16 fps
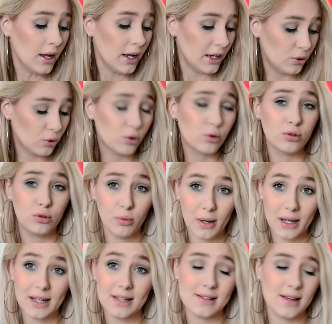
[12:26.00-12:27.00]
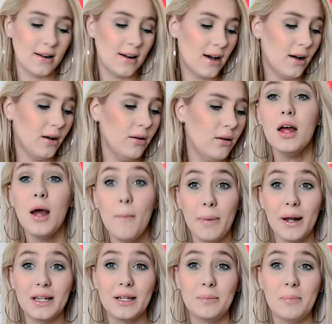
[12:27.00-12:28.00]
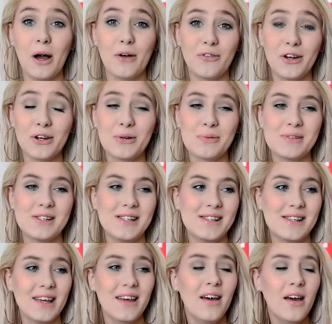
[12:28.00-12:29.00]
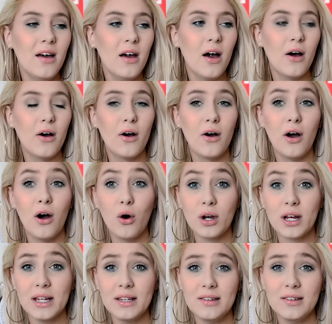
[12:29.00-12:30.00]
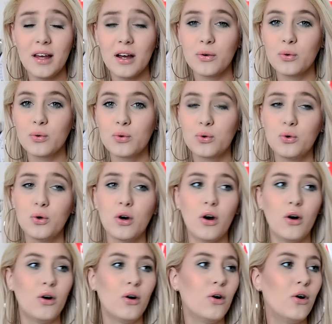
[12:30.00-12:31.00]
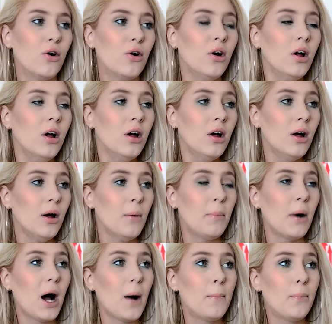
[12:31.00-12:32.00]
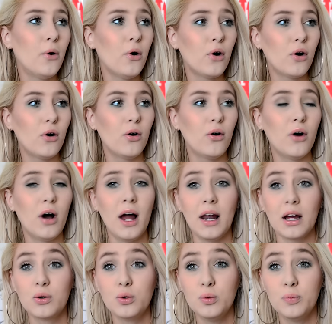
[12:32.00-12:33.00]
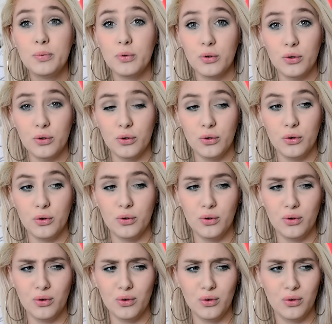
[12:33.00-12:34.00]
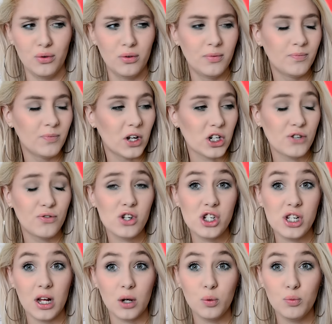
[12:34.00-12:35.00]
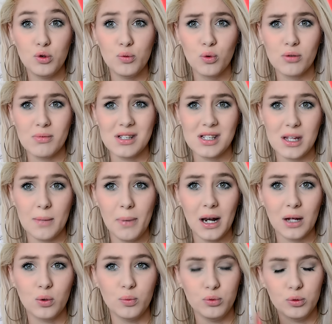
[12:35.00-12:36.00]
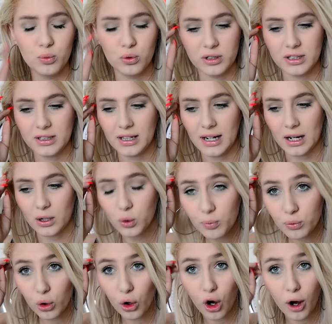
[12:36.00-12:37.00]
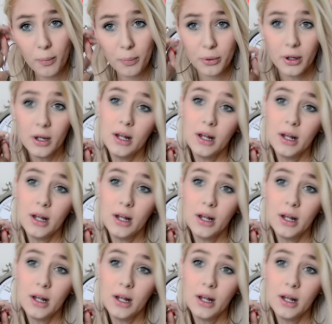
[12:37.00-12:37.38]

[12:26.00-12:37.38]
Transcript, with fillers: Et donc ce magasin-là, Planète Parfum, comme je disais, euh, organisait un concours euh, par rapport euh, à la coupe, à chaque fois je dis la coupe du monde, mais c'était pas la coupe du monde, c'était la coupe d'Europe.